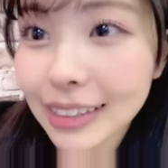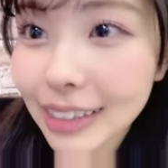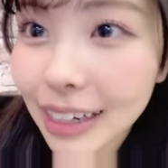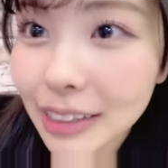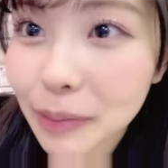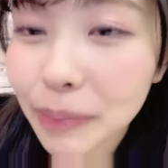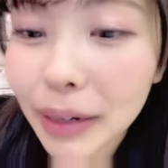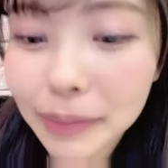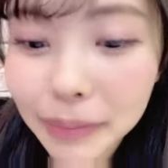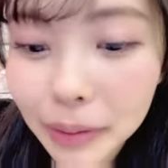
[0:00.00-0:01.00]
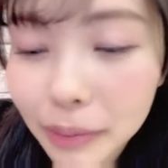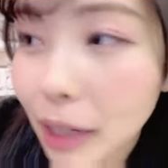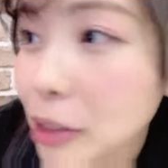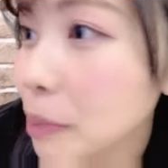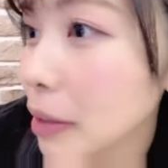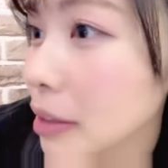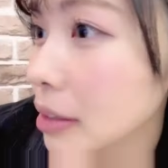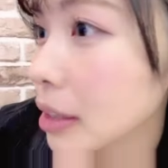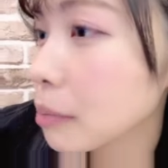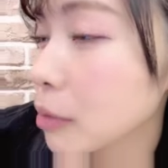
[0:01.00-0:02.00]
カジュパ、カジュパって
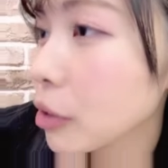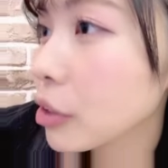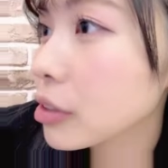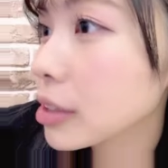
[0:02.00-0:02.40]
さ、こよっ